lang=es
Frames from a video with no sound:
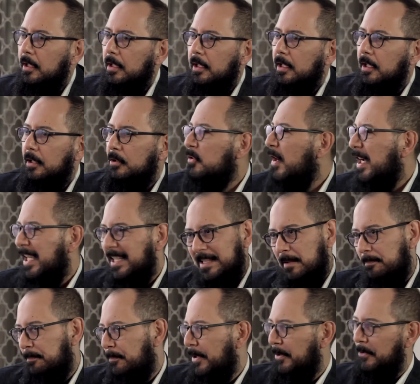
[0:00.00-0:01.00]
Eh, yo
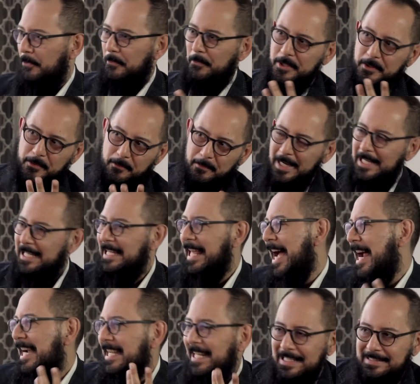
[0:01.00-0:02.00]
aquí te puedo, bueno,
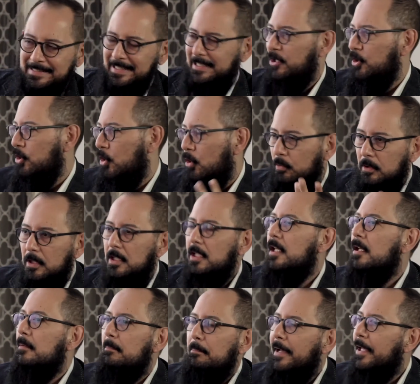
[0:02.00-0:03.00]
bailar y hacer show,
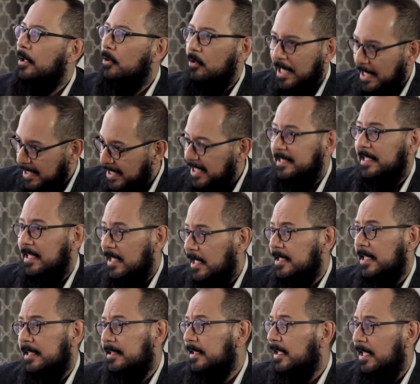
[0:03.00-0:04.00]
pero la
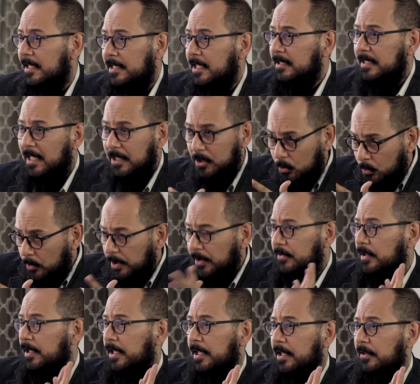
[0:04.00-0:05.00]
neta, la neta, la neta,
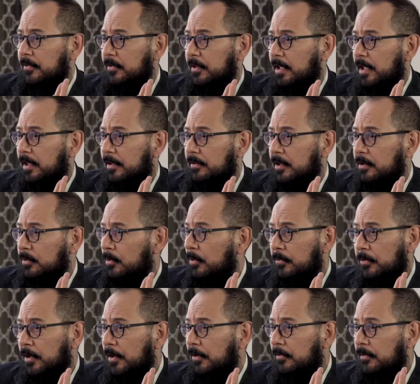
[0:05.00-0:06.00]
tú eres el que decides.
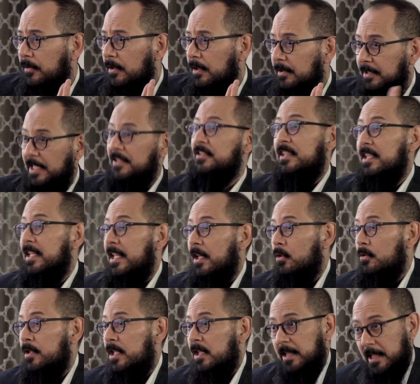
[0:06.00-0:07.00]
Entonces,
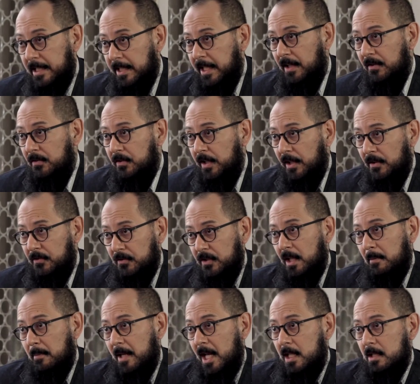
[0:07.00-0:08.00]
decide con inteligencia,
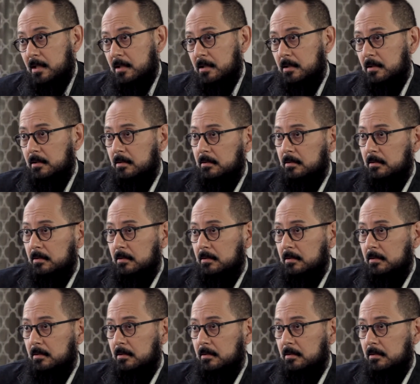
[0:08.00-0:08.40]
decide bien.